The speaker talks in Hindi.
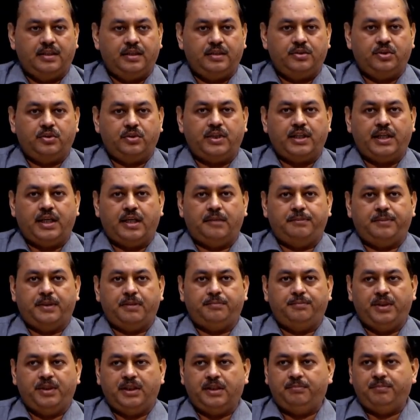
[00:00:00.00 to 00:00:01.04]
जो कि आप
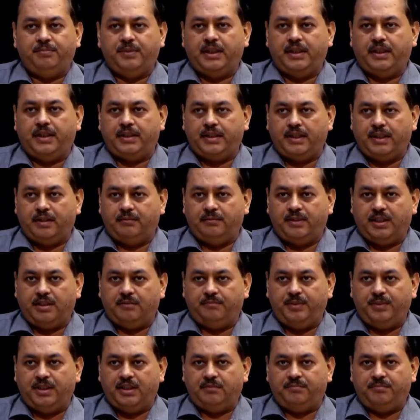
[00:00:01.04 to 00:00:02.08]
अपने अपने एरिया में
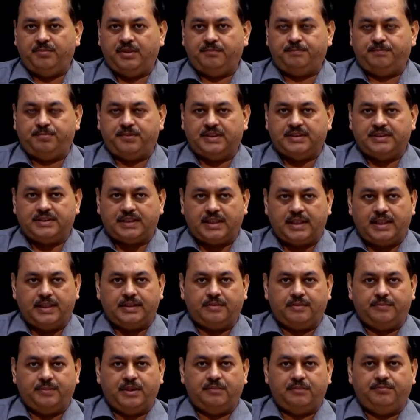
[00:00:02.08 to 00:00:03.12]
अपने अपने पंचायत
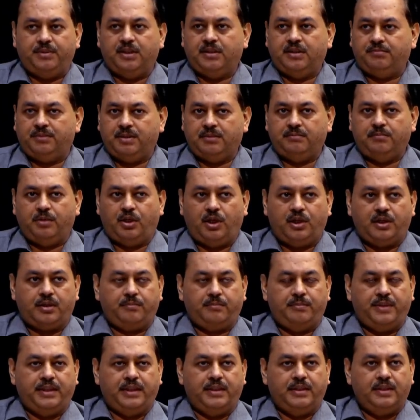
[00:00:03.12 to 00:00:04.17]
में अपने अपने ब्लॉक
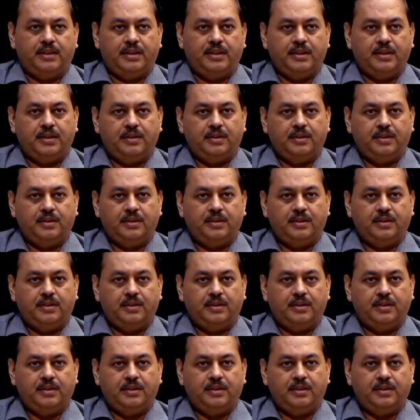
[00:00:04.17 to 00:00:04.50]
में